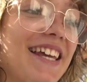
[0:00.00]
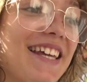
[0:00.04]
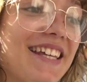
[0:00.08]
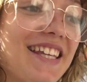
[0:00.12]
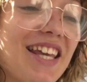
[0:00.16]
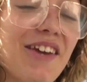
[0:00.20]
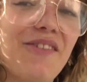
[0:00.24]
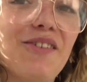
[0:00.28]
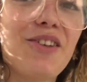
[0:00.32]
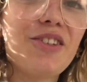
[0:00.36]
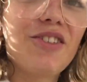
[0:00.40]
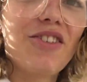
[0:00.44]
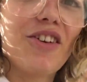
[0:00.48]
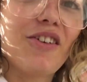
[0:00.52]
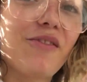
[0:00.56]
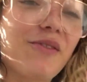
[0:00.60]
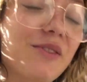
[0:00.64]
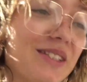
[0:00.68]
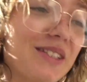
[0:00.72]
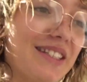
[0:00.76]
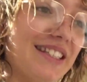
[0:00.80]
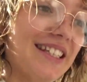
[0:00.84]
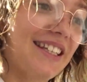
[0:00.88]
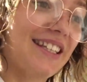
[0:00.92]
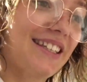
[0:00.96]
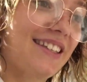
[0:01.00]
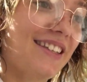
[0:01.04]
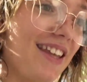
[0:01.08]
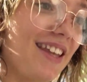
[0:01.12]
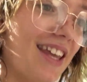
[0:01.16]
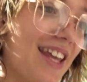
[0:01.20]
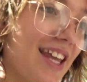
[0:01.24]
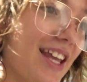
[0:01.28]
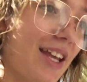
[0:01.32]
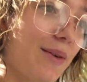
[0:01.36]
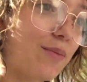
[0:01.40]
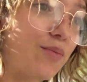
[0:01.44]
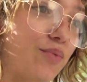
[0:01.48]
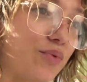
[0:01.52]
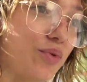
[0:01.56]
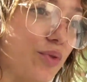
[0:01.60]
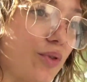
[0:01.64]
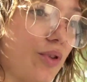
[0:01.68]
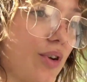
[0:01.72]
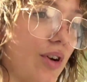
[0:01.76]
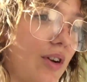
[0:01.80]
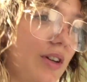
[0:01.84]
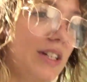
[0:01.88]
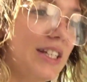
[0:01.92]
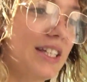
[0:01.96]
Et il y avait une offre, c'était
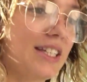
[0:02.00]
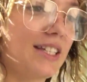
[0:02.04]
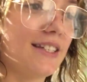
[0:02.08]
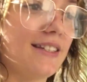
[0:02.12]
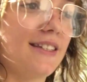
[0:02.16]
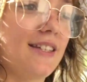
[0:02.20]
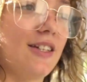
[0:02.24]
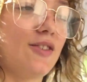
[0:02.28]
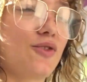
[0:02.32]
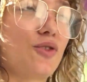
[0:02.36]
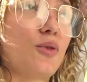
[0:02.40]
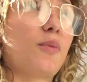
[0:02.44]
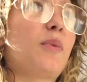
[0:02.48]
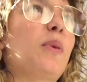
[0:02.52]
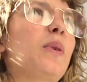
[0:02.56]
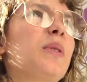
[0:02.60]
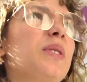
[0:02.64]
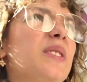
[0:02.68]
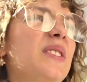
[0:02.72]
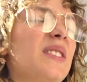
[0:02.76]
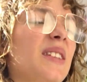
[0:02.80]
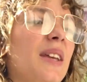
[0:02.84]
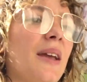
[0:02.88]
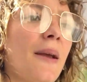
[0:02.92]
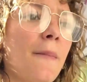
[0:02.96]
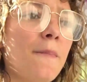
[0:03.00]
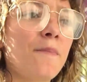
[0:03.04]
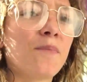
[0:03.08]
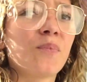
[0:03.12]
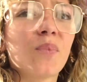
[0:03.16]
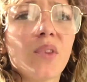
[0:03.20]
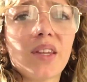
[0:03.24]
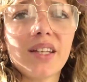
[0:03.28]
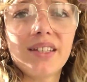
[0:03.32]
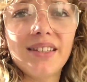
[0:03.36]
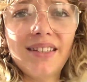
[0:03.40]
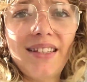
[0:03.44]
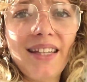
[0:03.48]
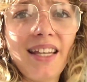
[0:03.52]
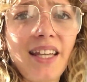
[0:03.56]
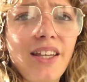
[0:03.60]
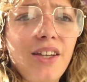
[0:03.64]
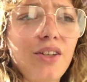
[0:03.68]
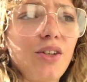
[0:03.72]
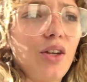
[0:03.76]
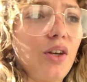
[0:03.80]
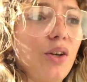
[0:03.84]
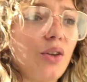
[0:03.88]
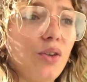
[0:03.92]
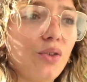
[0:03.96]
pour euh, liquider, je pense,
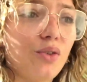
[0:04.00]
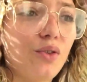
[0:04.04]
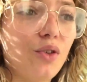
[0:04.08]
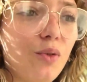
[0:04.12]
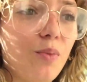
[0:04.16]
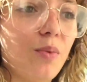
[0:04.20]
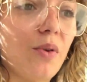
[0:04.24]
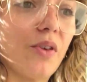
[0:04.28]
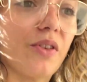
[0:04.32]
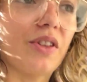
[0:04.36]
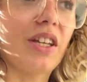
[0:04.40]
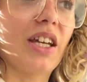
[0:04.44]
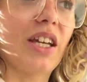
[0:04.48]
des euh, deux plantes